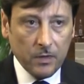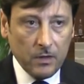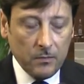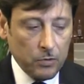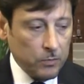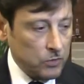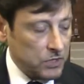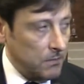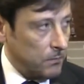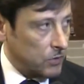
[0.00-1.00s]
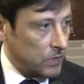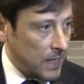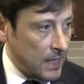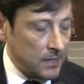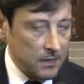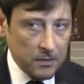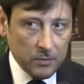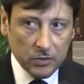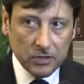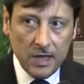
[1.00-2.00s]
proposte importanti che
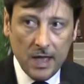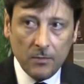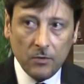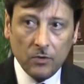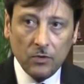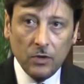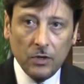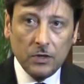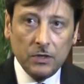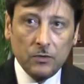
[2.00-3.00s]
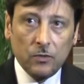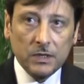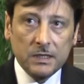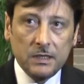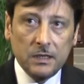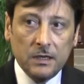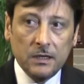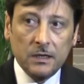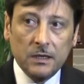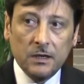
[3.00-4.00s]
portiamo in
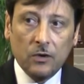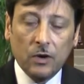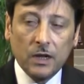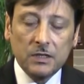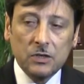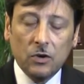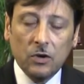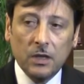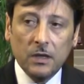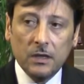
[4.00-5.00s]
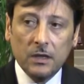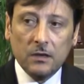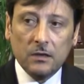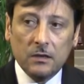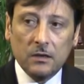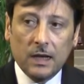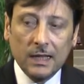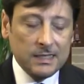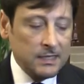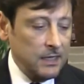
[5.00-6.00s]
queste occasioni, eh,
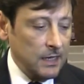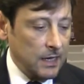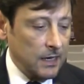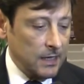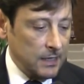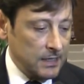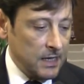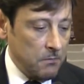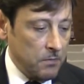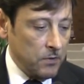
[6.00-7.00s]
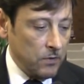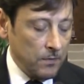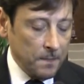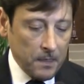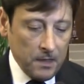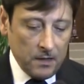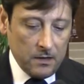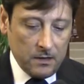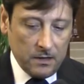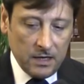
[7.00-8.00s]
al SIAL ad esempio
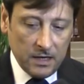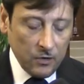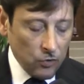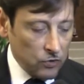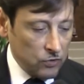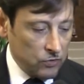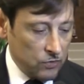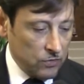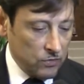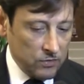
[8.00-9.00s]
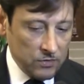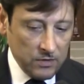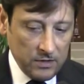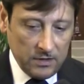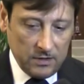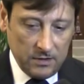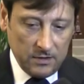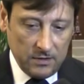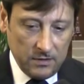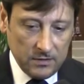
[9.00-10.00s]
eh, che ricordo
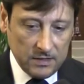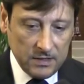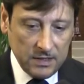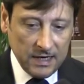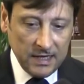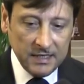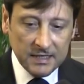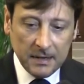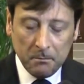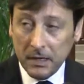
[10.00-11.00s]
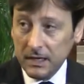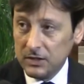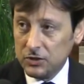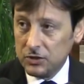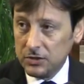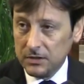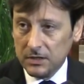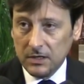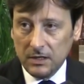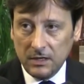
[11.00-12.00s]
eh, si realizza a Parigi,
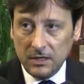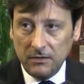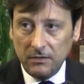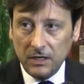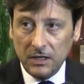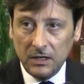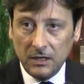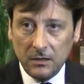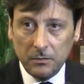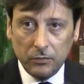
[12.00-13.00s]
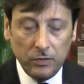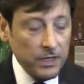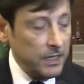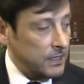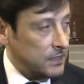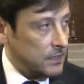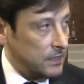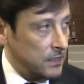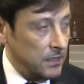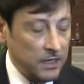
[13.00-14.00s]
i vini
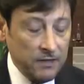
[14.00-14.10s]
pugliesi, i